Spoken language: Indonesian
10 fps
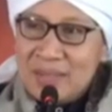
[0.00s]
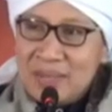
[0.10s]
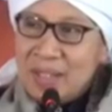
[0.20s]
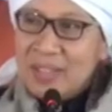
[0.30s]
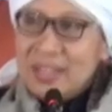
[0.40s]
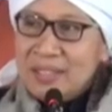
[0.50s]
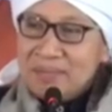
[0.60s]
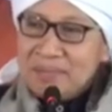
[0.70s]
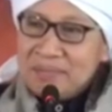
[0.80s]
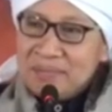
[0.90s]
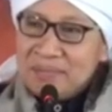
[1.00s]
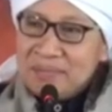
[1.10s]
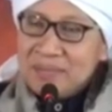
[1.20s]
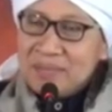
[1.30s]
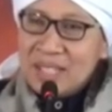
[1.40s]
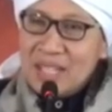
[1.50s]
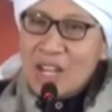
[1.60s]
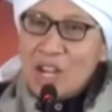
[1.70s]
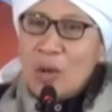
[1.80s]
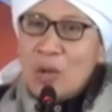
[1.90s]
Berhenti.
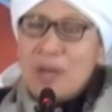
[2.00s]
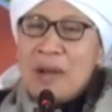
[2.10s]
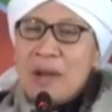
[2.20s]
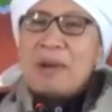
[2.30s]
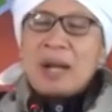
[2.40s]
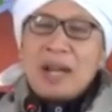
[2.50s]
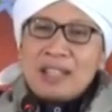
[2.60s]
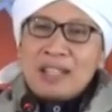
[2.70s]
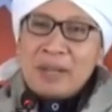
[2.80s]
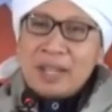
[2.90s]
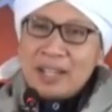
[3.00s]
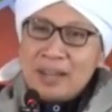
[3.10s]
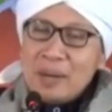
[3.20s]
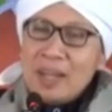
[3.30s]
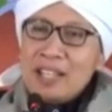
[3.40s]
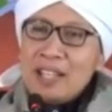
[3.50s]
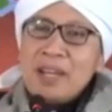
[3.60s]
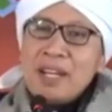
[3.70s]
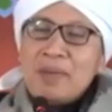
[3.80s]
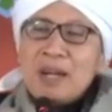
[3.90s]
Qaluhum apa perkataan mereka?
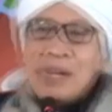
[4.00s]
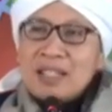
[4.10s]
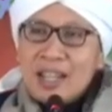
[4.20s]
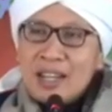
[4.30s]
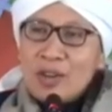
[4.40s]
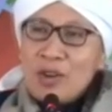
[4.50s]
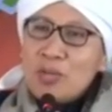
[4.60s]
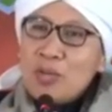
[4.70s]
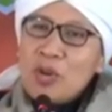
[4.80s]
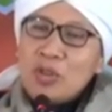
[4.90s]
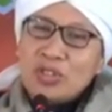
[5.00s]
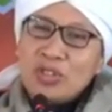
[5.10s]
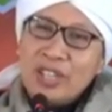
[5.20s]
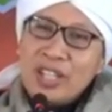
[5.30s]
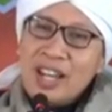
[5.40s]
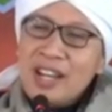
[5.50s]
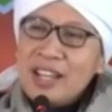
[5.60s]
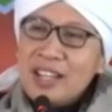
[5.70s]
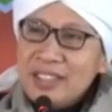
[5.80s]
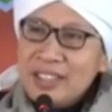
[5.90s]
Perkataan mereka perkataan omong kosong yang
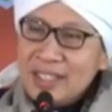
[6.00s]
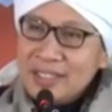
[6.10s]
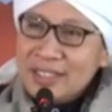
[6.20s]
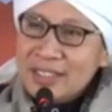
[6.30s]
enggak ada artinya.